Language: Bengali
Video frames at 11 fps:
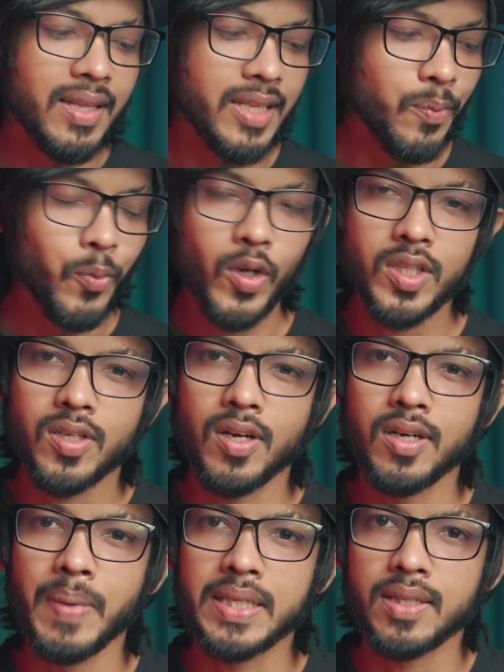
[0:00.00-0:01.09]
দেন প্রসেসর
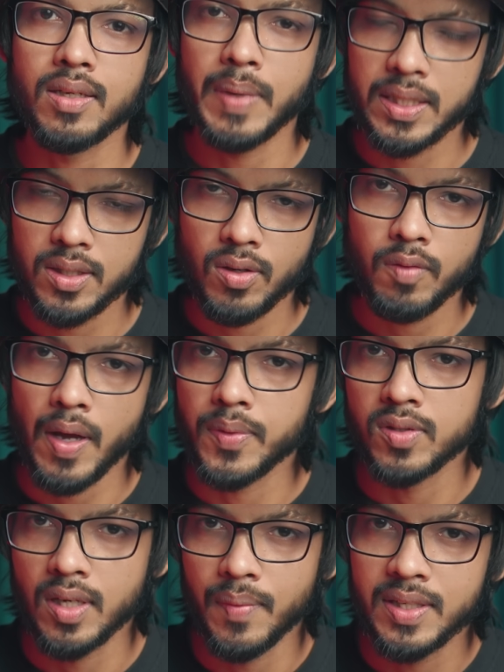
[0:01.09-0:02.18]
ব্যাটারি ব্যাটারি হলো ফাইভ
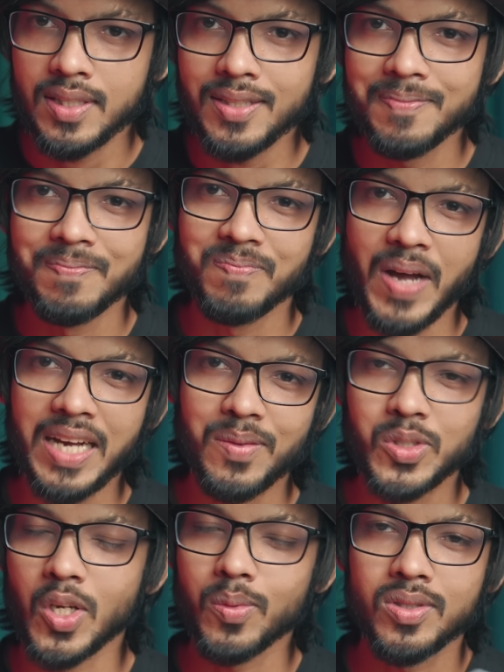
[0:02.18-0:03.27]
থাউজেন্ড এমএসের বাকি
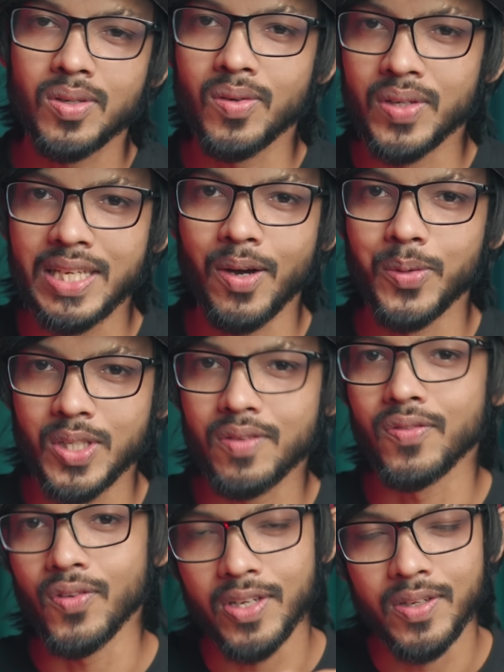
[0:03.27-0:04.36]
বিষয়বস্তুগুলো নিয়ে অবশ্যই ফুল